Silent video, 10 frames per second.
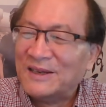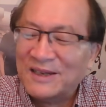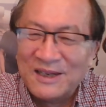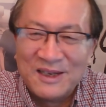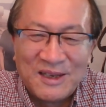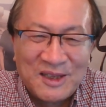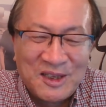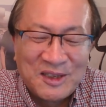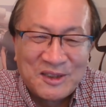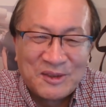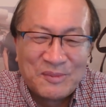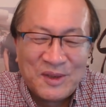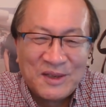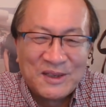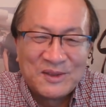呃，地形
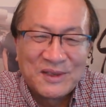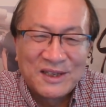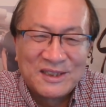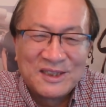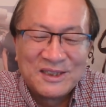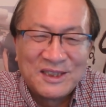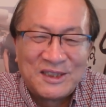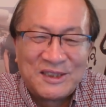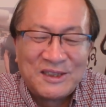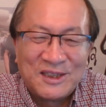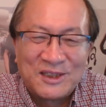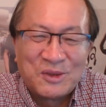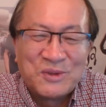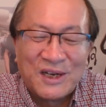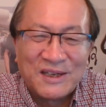摸得就像自己的指
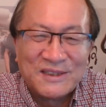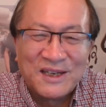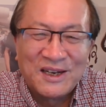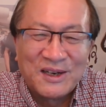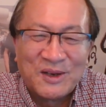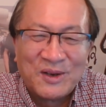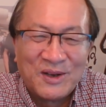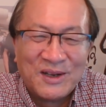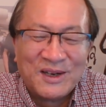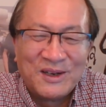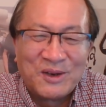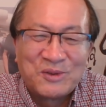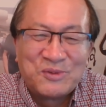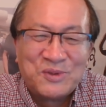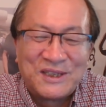手掌一样，了了
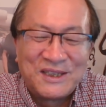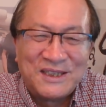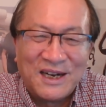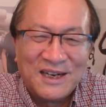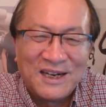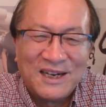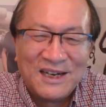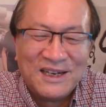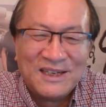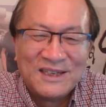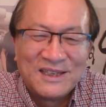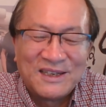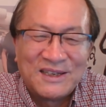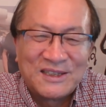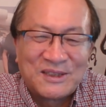如指掌啊！
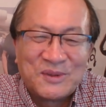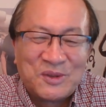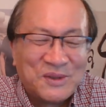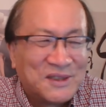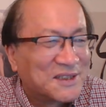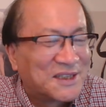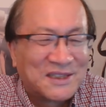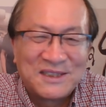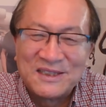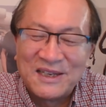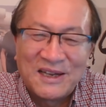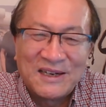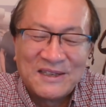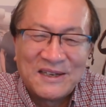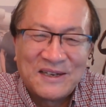呃，什么军事设施在哪
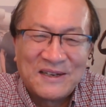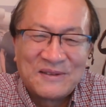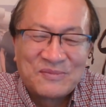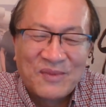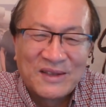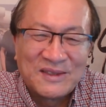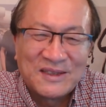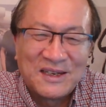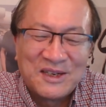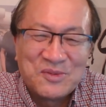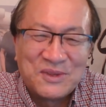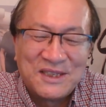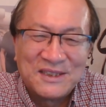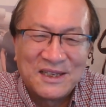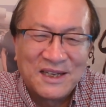里啊？这个核武
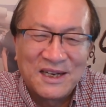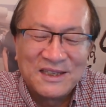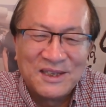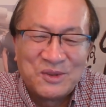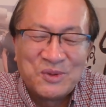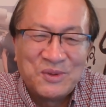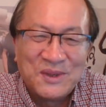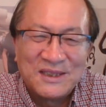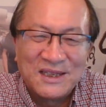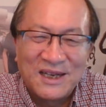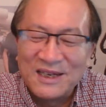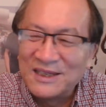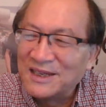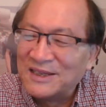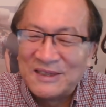器在哪里？军队在哪里？
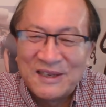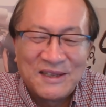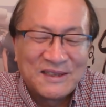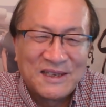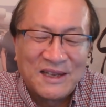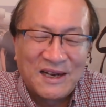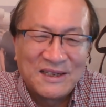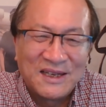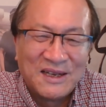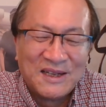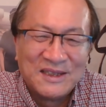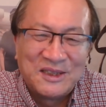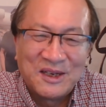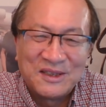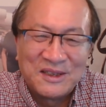核潜艇在哪里？
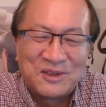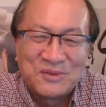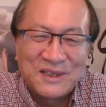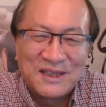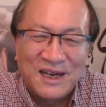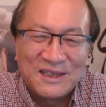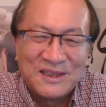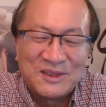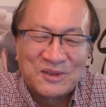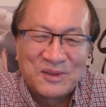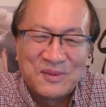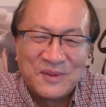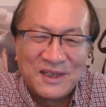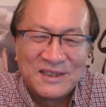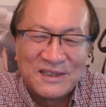将领住在哪里？叫什么
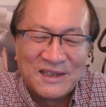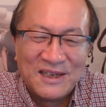名字？